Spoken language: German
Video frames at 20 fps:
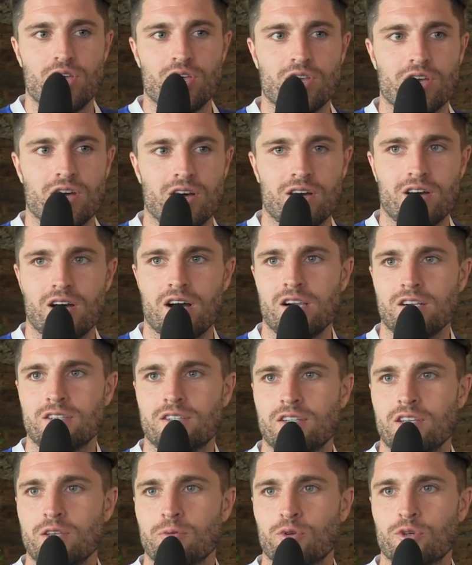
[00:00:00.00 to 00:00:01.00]
ja,
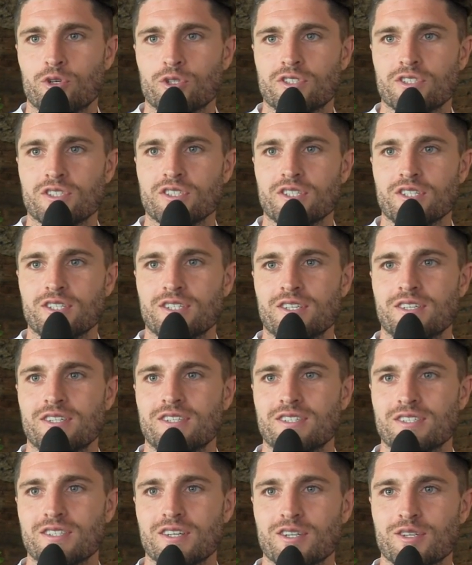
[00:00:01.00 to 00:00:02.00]
alte Liebe rostet nicht,
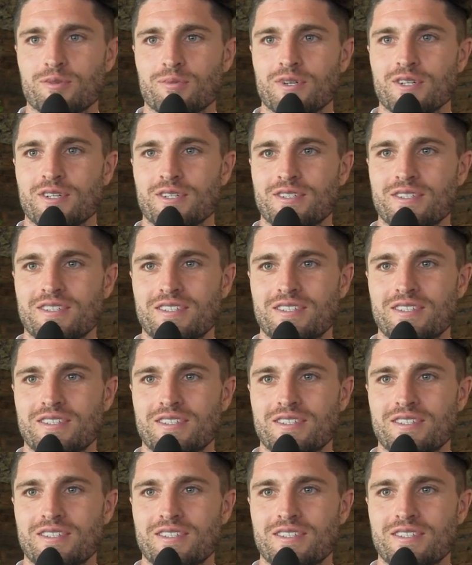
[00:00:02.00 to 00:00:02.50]
sag ich mal.